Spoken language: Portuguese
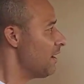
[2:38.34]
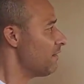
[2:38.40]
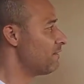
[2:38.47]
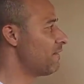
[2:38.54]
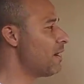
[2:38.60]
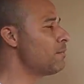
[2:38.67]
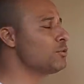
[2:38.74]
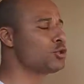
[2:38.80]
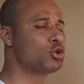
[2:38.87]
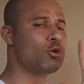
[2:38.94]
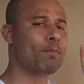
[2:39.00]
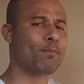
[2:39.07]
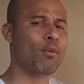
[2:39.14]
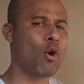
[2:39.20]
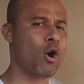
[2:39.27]
Vamos
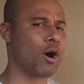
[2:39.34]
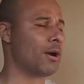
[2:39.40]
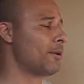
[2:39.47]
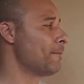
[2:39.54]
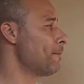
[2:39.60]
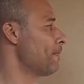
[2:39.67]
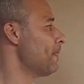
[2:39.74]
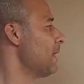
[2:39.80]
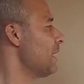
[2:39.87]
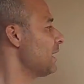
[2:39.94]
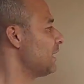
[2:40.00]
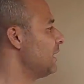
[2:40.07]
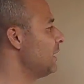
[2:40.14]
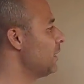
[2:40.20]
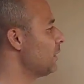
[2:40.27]
supor
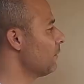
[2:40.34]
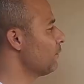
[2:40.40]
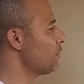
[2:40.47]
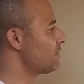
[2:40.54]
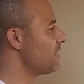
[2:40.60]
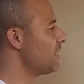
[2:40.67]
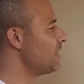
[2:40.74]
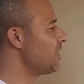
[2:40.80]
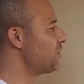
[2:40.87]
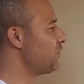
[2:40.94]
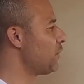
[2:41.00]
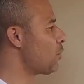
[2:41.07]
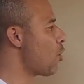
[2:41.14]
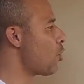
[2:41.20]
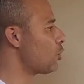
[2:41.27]
que você
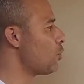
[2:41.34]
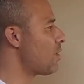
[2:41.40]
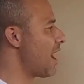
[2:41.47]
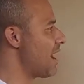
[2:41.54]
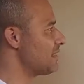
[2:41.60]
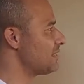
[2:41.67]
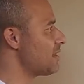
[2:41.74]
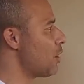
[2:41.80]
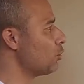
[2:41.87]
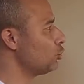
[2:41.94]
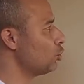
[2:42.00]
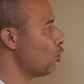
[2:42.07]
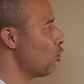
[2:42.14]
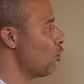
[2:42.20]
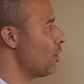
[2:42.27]
identificou que o casal
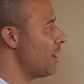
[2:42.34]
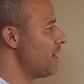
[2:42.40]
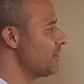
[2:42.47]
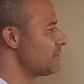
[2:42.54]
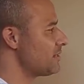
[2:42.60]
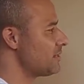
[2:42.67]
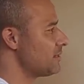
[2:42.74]
2